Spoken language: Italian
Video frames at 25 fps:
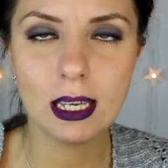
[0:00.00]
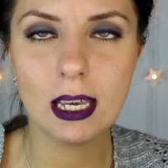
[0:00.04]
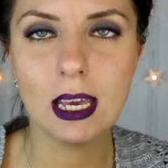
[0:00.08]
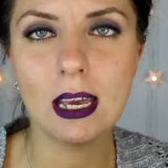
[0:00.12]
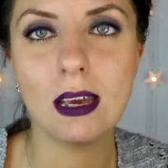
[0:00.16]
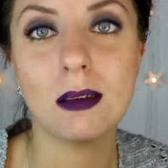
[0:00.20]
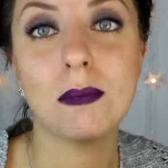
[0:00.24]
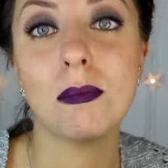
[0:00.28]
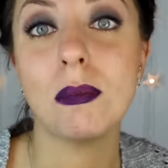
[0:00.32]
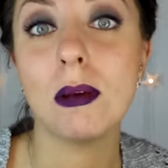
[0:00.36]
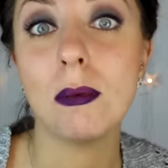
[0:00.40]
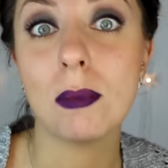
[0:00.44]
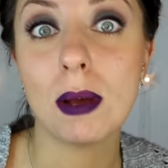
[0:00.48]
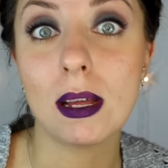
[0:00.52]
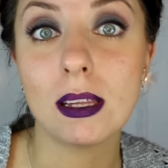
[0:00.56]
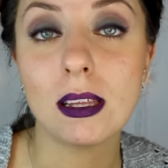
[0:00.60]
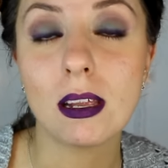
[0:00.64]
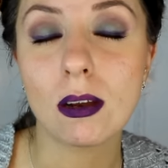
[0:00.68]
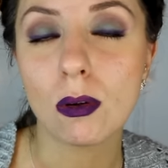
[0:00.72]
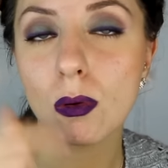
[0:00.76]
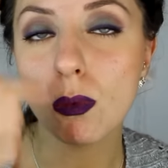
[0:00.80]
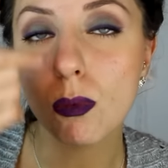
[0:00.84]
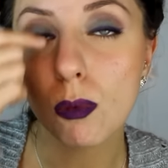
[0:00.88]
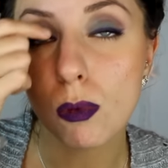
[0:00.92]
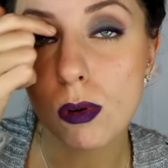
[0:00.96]
che mia
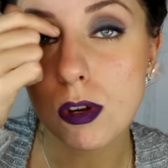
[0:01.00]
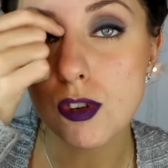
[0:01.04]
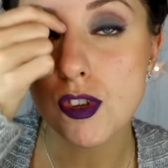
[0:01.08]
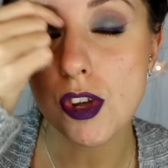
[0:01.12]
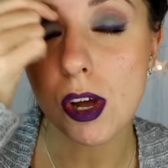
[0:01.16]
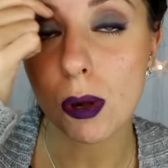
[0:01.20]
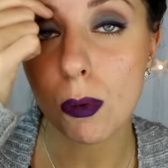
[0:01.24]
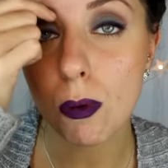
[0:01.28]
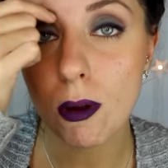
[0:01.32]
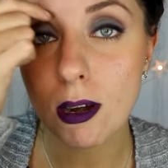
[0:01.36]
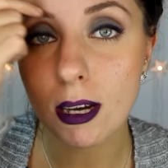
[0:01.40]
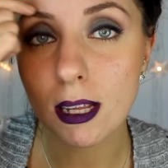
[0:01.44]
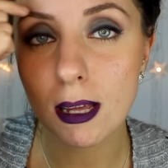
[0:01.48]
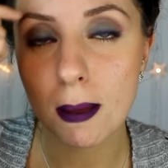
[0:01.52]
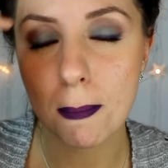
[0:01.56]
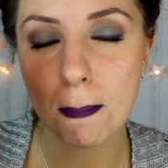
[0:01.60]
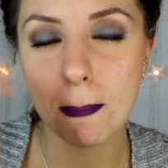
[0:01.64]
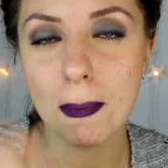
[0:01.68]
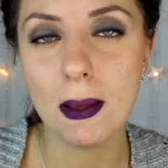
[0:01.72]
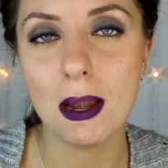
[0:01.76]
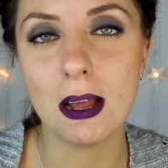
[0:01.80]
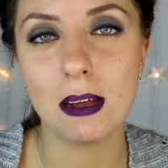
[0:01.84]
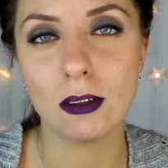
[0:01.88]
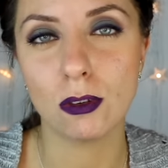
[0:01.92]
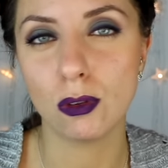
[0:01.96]
madre comunque ha qualche
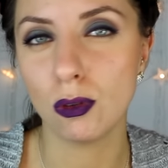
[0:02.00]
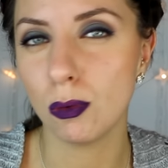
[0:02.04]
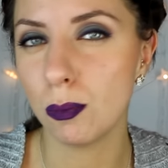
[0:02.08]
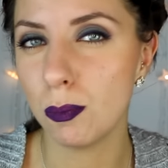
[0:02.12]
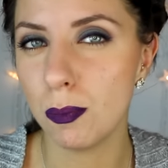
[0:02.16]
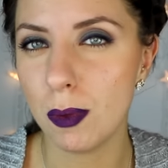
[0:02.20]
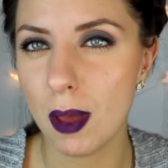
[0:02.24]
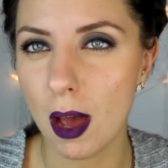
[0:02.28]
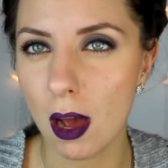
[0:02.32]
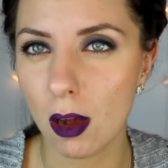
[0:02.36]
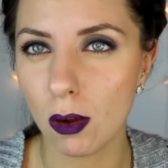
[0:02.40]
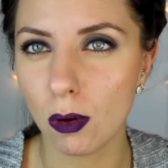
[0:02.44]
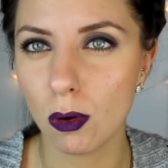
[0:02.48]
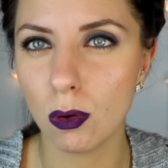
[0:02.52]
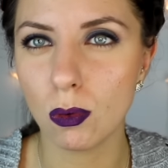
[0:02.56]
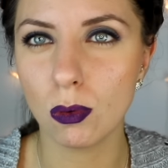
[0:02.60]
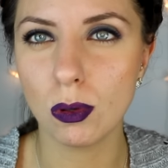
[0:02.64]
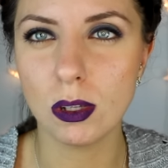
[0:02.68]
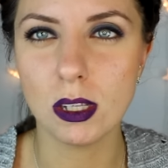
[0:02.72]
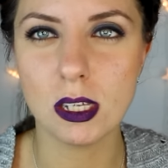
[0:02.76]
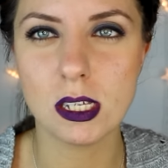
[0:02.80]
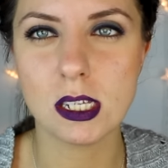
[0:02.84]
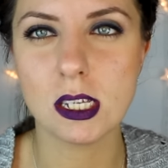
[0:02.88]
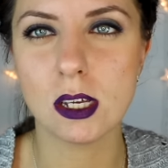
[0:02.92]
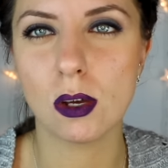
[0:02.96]
peletto bianco,
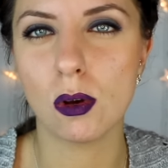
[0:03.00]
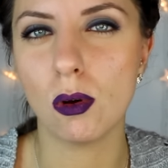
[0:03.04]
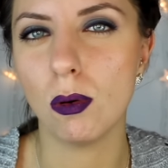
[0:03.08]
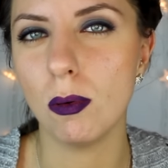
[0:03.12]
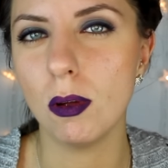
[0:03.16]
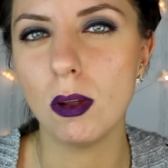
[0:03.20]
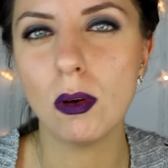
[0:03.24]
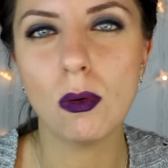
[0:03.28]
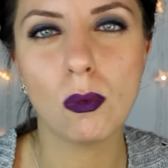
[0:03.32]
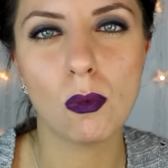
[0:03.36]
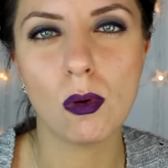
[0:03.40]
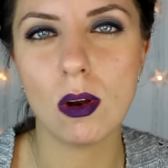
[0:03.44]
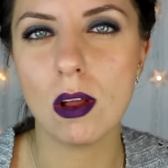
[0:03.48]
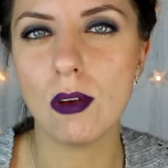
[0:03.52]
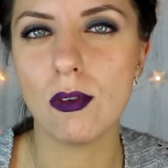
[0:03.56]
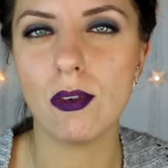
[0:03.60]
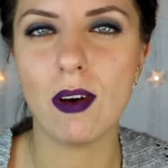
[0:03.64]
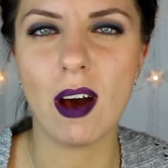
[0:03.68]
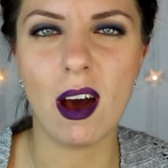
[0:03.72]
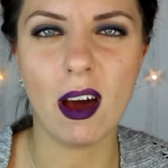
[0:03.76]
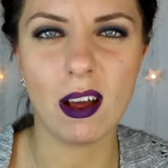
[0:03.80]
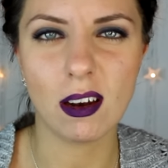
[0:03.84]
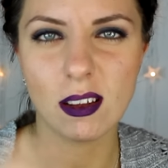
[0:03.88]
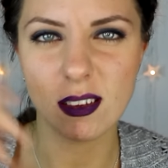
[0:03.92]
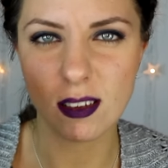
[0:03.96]
quindi siccome non vuole
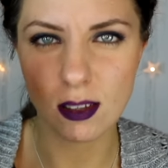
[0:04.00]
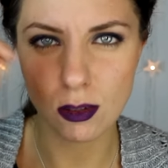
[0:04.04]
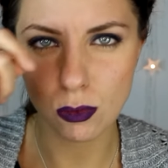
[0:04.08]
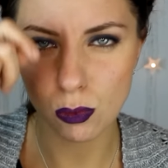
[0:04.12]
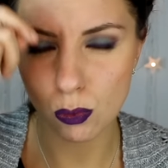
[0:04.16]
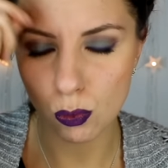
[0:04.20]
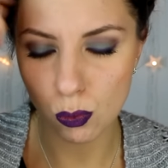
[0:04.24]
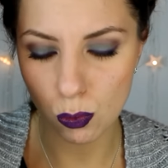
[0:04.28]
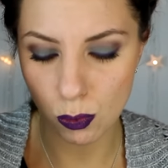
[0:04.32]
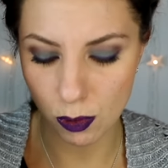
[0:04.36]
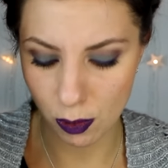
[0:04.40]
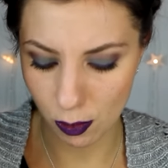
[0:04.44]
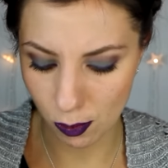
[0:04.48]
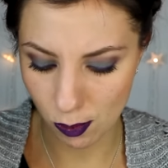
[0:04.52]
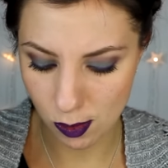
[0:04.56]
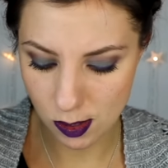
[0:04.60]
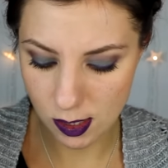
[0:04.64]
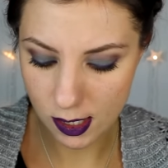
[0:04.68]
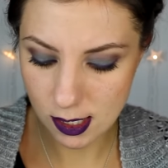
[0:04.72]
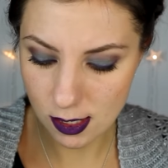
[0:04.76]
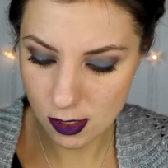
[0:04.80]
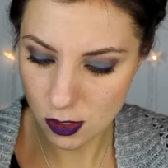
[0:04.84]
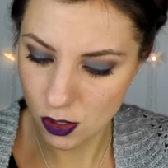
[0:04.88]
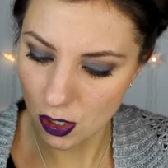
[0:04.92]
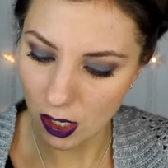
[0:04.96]
fare tinture o
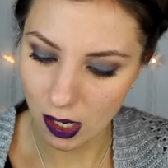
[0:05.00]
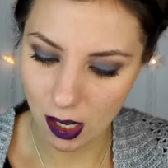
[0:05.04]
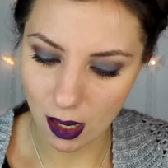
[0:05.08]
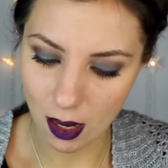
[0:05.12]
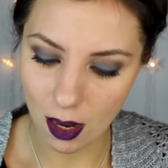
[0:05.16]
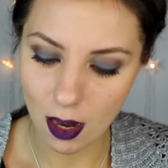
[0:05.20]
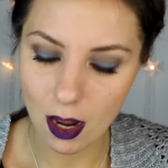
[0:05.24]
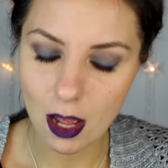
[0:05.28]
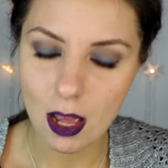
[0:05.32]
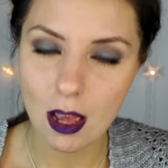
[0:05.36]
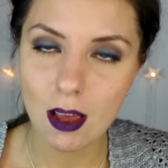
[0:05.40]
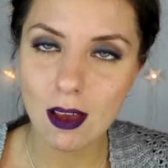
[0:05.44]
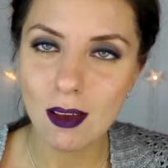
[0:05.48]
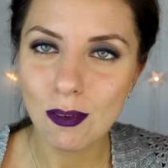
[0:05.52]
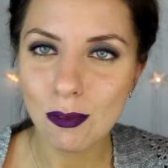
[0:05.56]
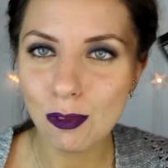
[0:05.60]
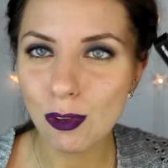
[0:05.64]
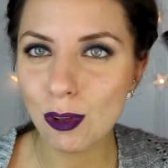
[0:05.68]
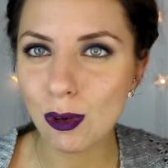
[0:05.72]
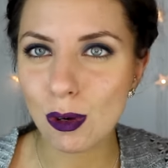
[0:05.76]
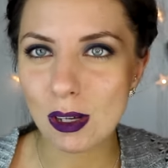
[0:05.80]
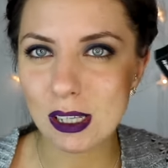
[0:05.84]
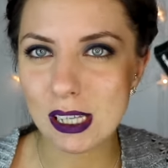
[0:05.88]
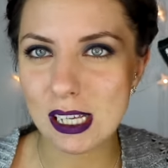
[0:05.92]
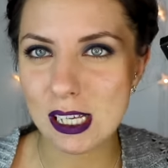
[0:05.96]
cose del genere,
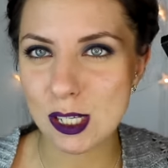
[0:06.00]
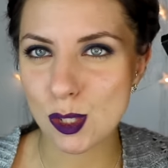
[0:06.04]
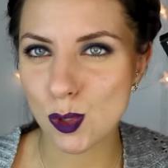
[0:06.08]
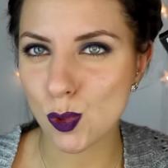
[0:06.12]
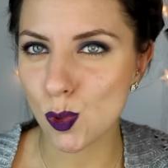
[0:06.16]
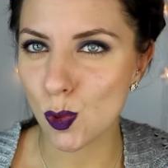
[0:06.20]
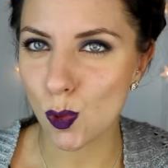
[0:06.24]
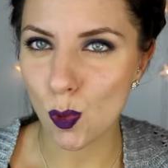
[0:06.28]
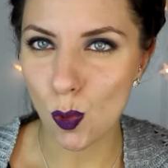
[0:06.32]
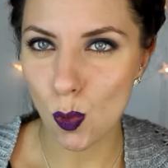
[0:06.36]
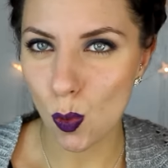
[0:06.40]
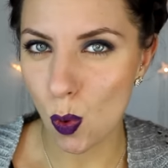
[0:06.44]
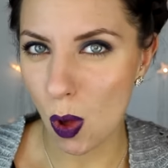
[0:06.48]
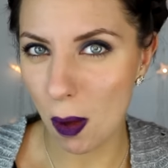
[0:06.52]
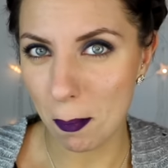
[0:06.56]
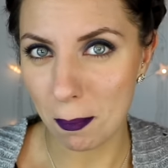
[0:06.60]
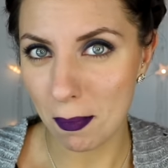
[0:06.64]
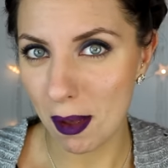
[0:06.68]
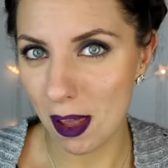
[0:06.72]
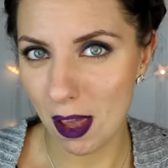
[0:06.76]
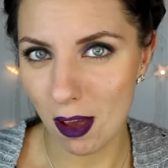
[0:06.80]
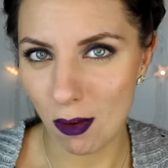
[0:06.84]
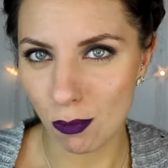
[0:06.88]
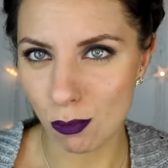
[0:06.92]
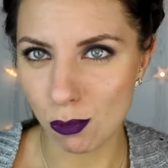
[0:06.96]
fino adesso non l'ha
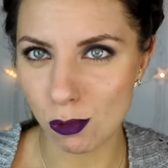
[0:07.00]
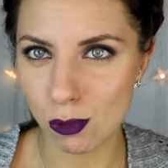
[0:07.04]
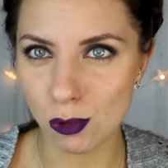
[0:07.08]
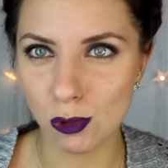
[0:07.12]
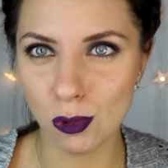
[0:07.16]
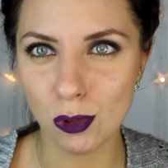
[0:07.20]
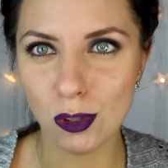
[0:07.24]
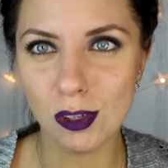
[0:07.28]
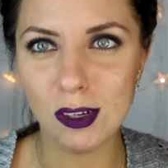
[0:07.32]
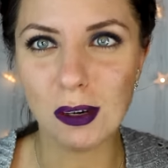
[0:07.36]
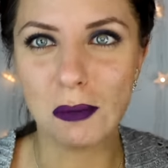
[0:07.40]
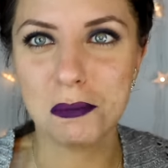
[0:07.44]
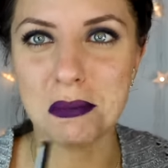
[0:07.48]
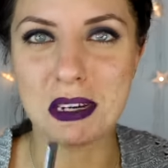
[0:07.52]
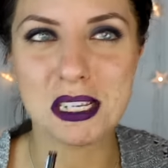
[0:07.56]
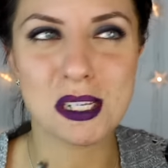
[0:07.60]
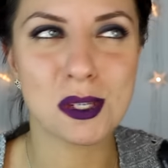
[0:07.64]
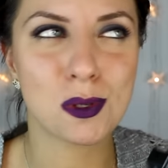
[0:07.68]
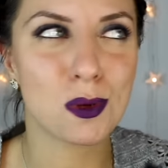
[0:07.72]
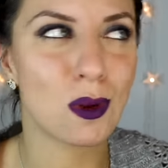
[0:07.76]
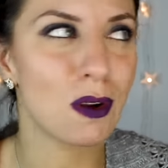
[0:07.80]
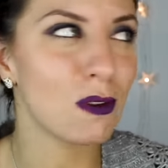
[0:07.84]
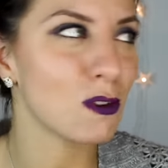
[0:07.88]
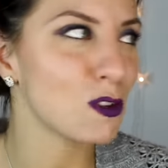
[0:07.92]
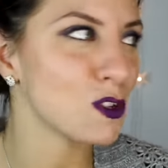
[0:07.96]
mai avuto,
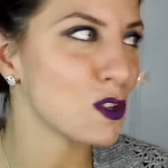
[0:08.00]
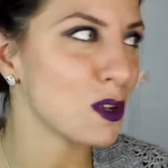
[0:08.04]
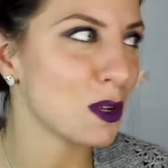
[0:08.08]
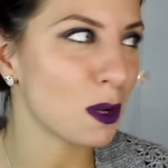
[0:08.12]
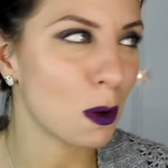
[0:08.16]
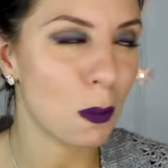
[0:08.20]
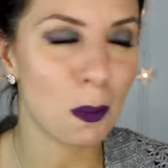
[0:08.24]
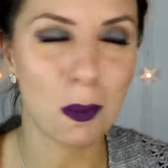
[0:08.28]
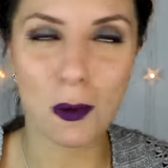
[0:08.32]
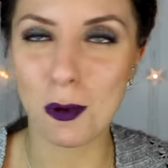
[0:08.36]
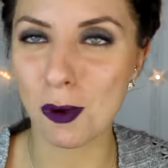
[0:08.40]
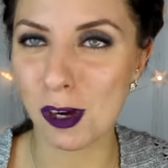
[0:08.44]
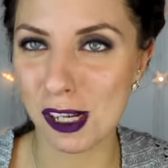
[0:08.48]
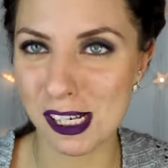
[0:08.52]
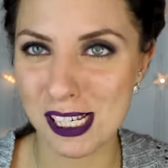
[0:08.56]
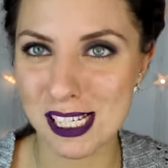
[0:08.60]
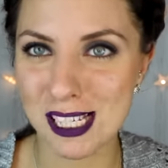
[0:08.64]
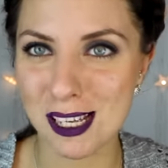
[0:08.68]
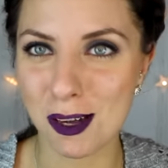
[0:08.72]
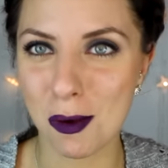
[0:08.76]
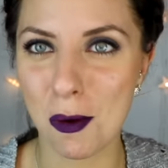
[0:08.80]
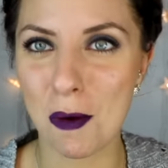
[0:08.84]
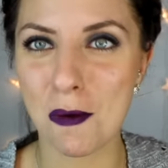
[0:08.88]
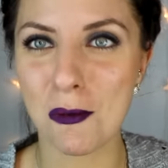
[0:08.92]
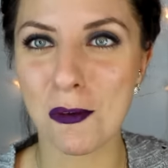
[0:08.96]
abbasso la voce, ho paura che
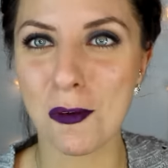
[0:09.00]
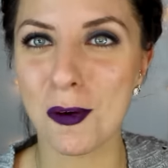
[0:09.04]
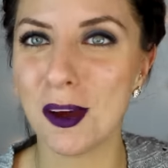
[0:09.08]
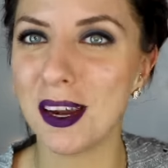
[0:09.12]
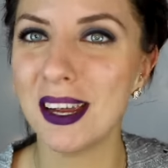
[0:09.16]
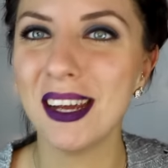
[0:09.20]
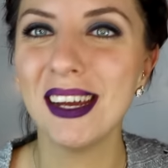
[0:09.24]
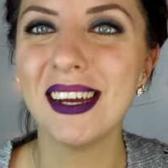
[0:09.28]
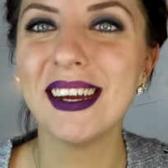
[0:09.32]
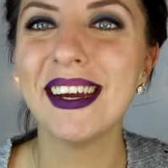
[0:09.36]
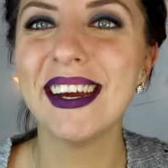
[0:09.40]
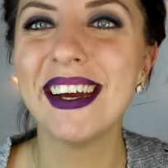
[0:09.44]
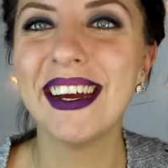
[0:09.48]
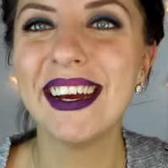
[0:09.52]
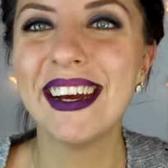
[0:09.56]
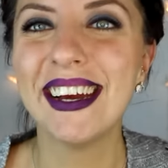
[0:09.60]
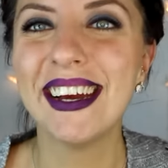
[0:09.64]
sta qua fuori,